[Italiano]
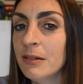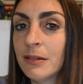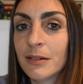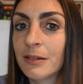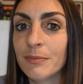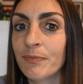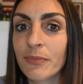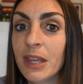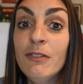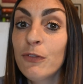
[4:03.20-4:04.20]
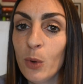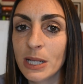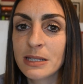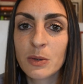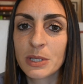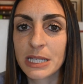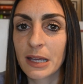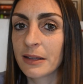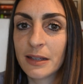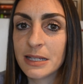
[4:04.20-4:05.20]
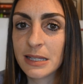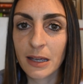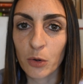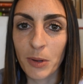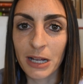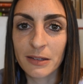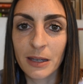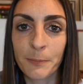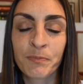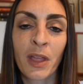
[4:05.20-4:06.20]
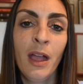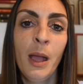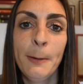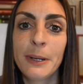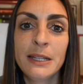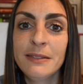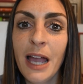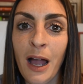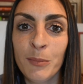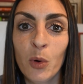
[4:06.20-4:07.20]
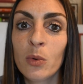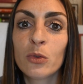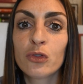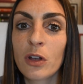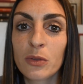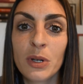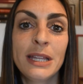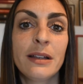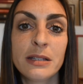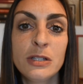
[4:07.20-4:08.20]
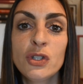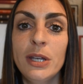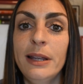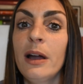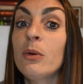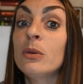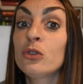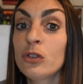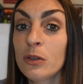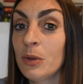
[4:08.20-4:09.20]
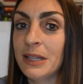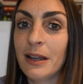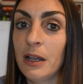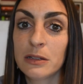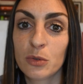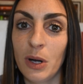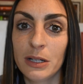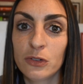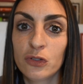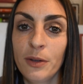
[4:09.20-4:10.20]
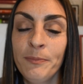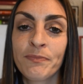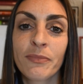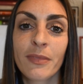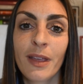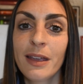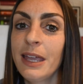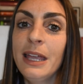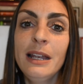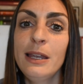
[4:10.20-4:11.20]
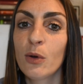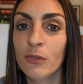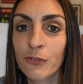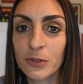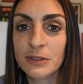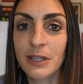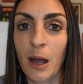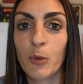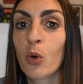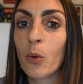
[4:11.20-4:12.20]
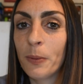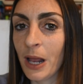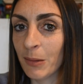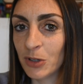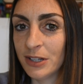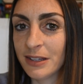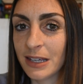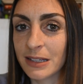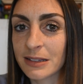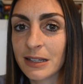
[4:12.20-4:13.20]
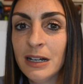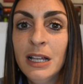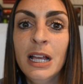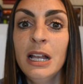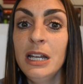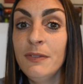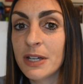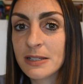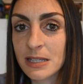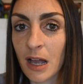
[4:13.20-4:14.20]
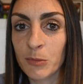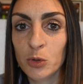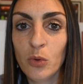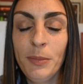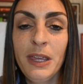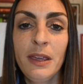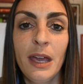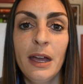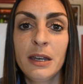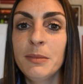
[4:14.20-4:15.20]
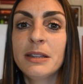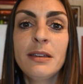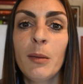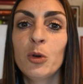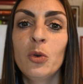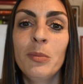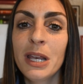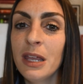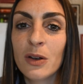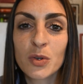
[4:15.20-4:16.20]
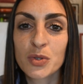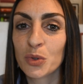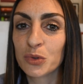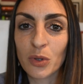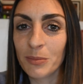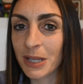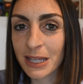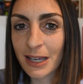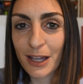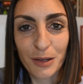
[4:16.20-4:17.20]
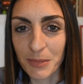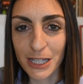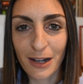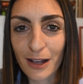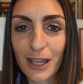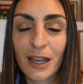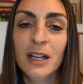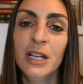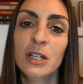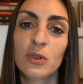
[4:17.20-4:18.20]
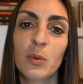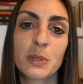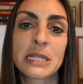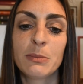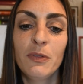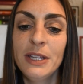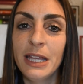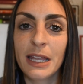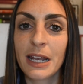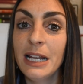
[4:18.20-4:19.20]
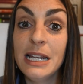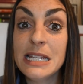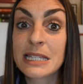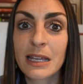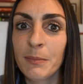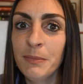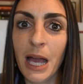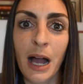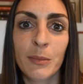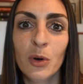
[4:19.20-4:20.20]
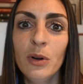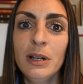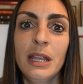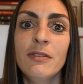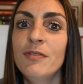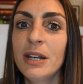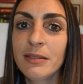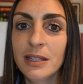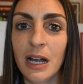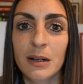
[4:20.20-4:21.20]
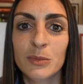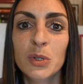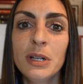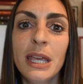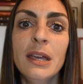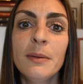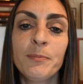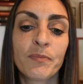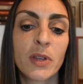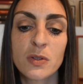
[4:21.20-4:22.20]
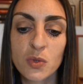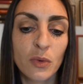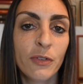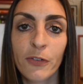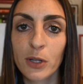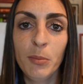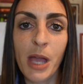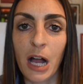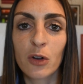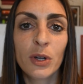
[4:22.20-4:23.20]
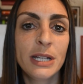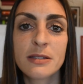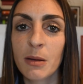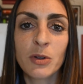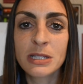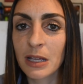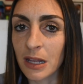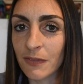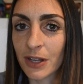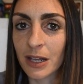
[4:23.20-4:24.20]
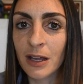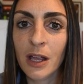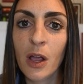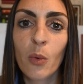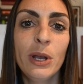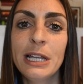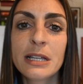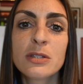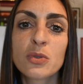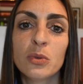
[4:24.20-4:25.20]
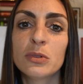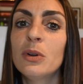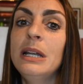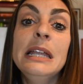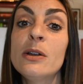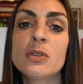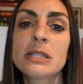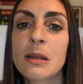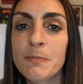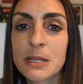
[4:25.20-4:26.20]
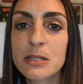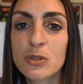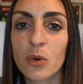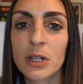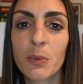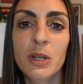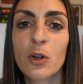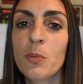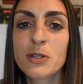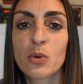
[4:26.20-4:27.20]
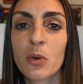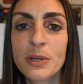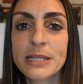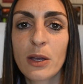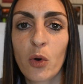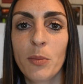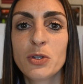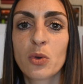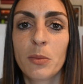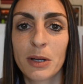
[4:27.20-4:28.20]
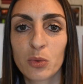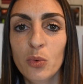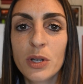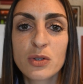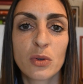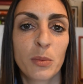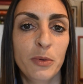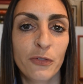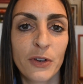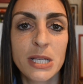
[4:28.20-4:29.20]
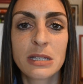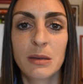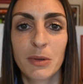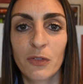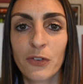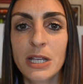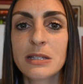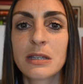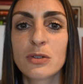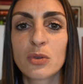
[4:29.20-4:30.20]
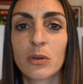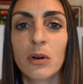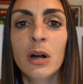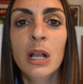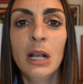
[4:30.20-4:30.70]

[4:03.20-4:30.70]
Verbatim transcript: eh, influenzi queste caratteristiche aromatiche. Prendiamo uno Chardonnay dalla Sicilia e uno Chardonnay dall'Alto Adige e li confrontiamo. Copriamo l'etichetta, li versiamo in due bicchieri, mettiamo un numerino sotto al bicchiere in maniera che non lo possiamo vedere, le scambiamo, le invertiamo e su un foglio bianco iniziamo a scrivere quelle che sono le nostre impressioni, quindi come sono questi aromi, sono maturi, sono più freschi, meno freschi, sono